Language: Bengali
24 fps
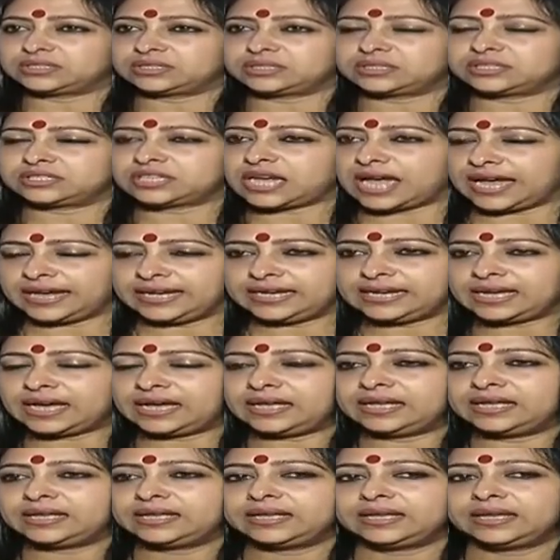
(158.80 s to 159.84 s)
চাই না
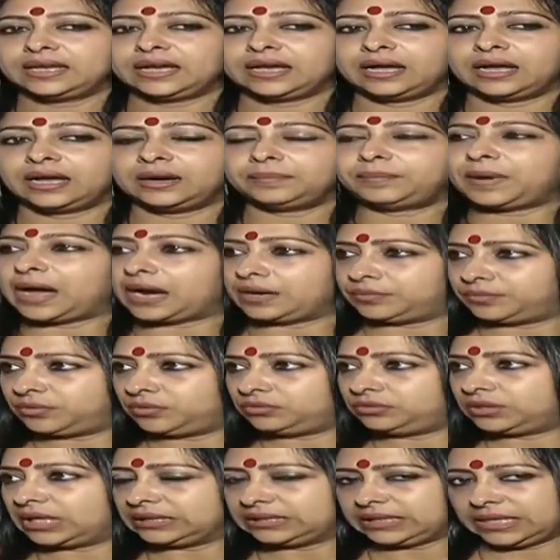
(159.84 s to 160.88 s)
আর
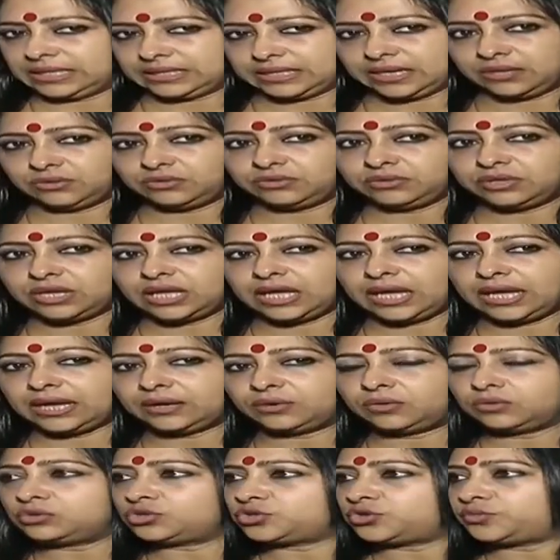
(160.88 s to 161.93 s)
পারবও না তার কারণ কে
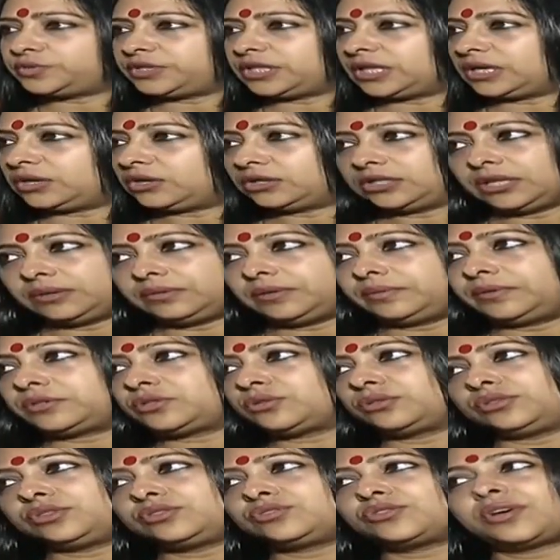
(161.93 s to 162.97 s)
কোন সুবিধের কথা ভেবে
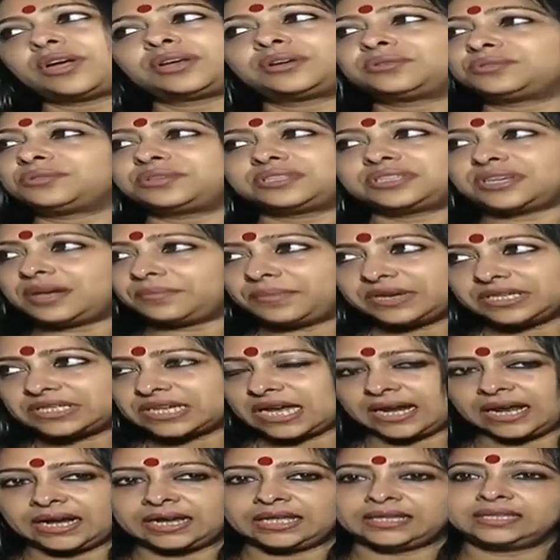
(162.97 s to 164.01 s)
সত্যি জয়েন করেছে আমার
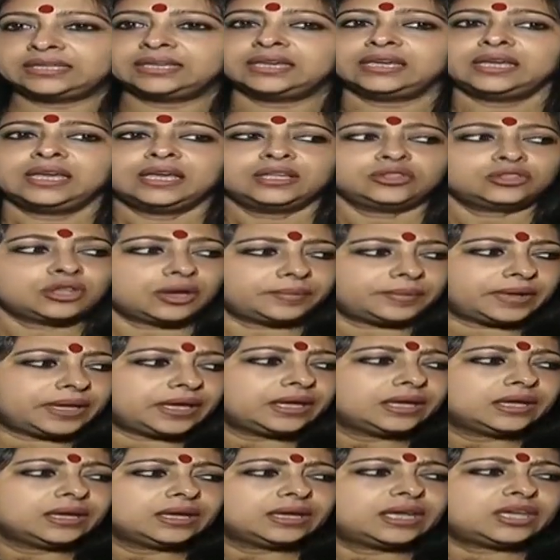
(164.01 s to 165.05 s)
জানা নেই তবে
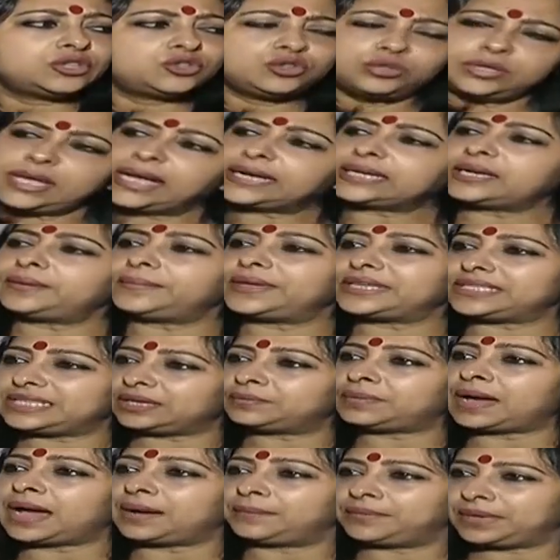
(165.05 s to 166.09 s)
কিছু তো একটা বেসিক
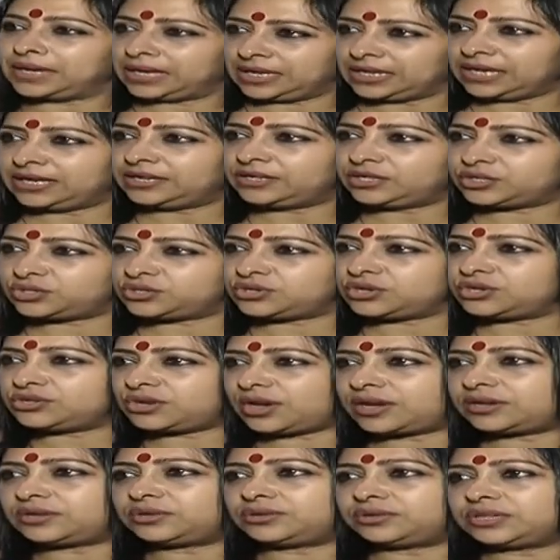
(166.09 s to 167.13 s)
ভাবনা নিয়ে নিশ্চয়ই
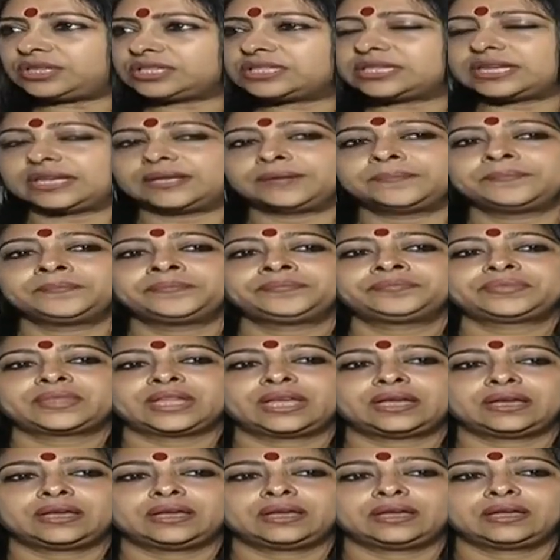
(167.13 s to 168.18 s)
জয়েন করেছে
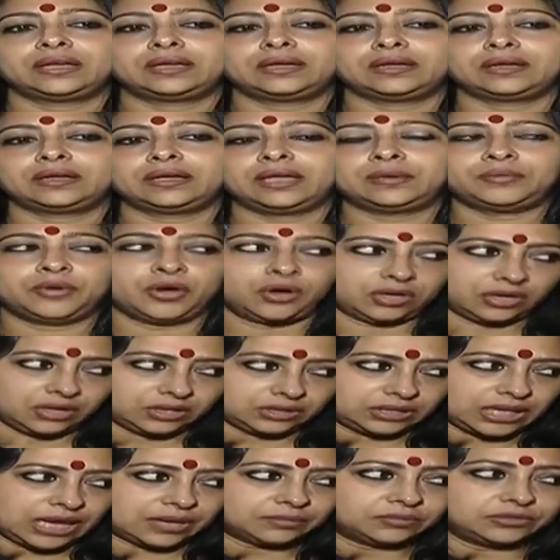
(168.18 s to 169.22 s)
এবং
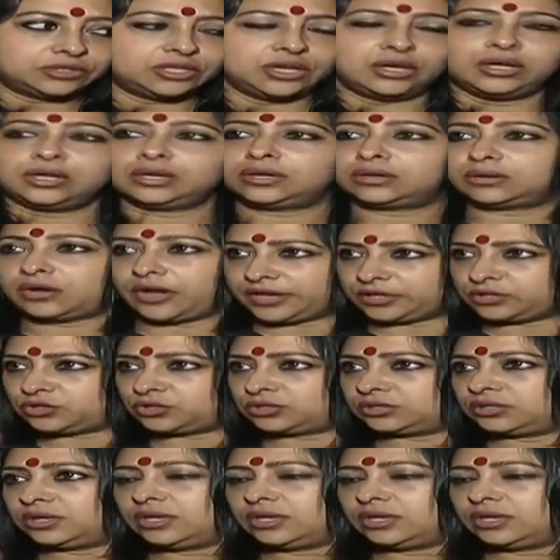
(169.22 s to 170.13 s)
তার মধ্যে কয়েকজন